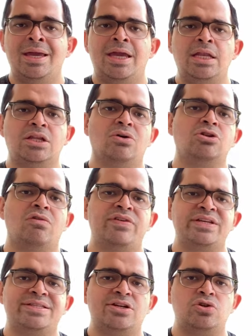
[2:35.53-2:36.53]
Então
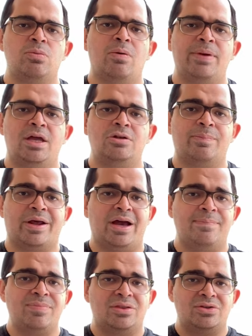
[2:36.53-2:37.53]
talvez seja o um momento
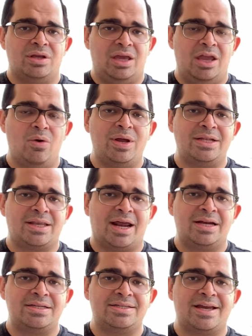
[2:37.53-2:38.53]
para eu
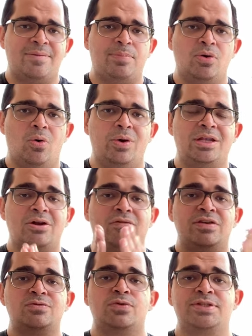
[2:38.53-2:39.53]
entrar nesse IPO e
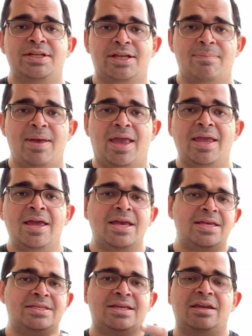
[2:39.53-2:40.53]
talvez você também.
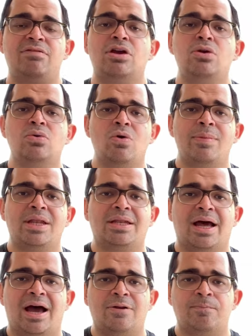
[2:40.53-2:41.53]
Escreva aqui no
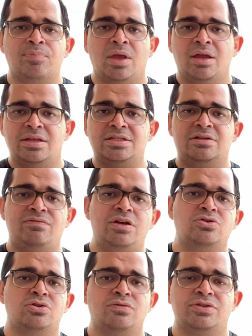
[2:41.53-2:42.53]
comentário desse
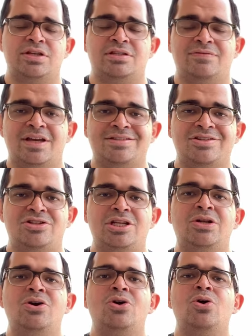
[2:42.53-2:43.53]
vídeo onde você estiver
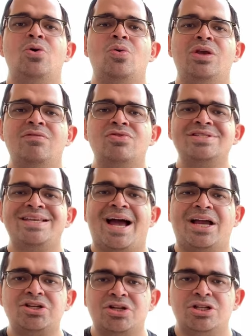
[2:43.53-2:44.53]
assistindo o que você
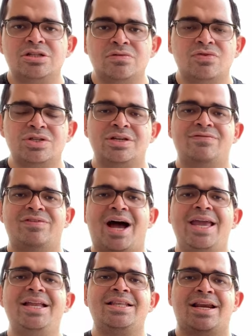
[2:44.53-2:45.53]
acha disso? Você
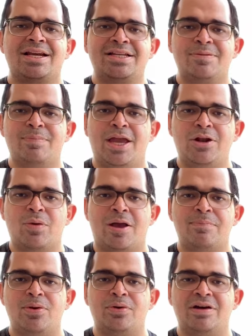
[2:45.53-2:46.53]
vai entrar também no
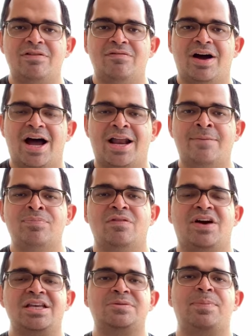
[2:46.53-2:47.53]
IPO da Vivara?
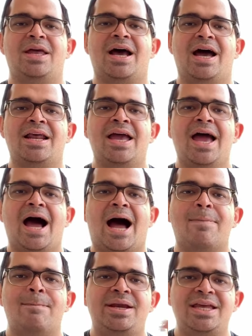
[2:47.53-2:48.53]
Vai esperar
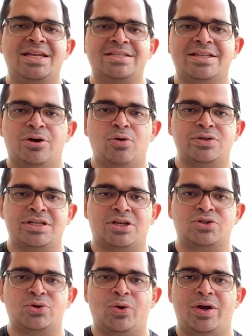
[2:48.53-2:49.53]
abrir as
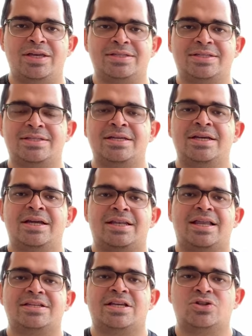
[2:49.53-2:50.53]
negociações
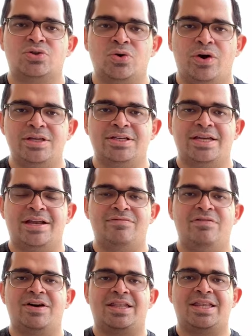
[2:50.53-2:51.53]
das ações aí da
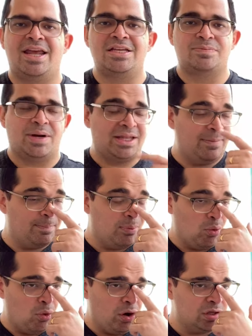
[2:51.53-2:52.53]
Viva 3 para
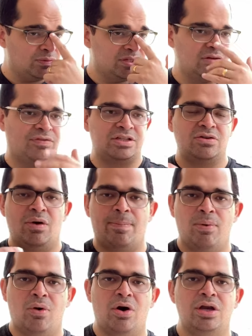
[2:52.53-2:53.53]
depois você fazer o
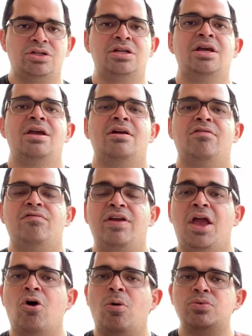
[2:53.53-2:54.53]
aporte,
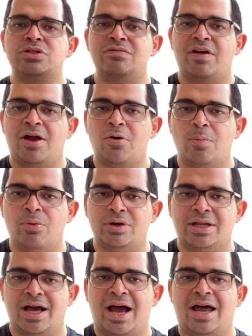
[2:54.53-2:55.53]
ver como se vai
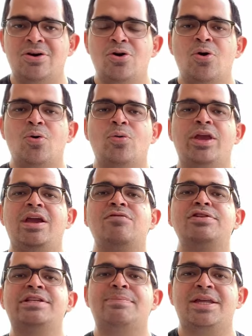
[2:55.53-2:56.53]
comportar? O que, que
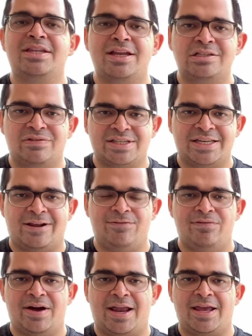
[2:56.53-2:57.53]
você pretende fazer na
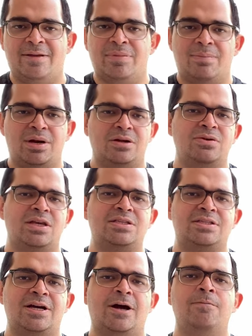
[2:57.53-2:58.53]
Vivara aí? Lembrando que
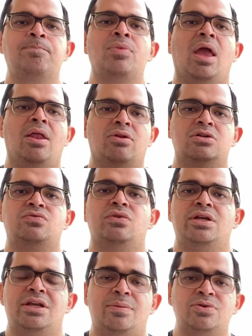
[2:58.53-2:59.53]
esse ano nós
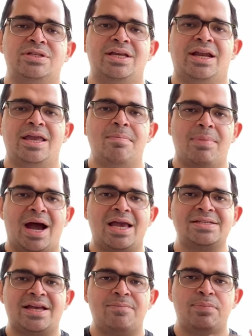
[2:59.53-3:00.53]
iremos ter aí
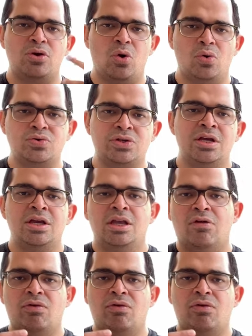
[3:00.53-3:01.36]
mais IPOs que eu